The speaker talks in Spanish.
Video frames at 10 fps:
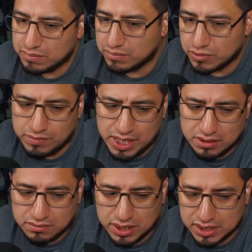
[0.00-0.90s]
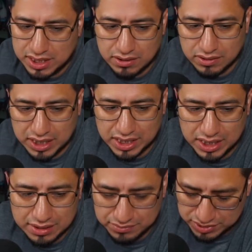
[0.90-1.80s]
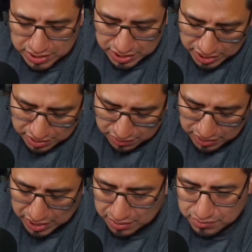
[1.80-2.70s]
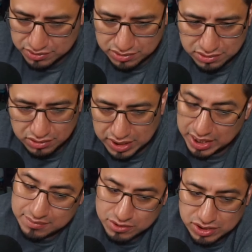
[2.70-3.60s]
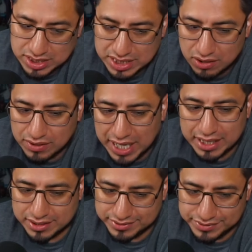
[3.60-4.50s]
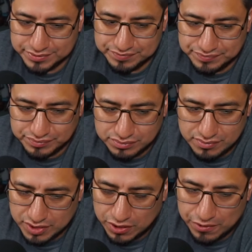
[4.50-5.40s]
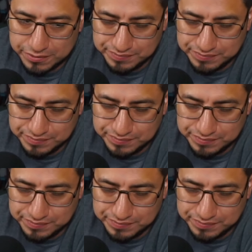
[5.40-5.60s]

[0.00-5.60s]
Pues bueno, güey, es algo que queríamos decir, lo queríamos, lo queríamos desahogar, ¿no?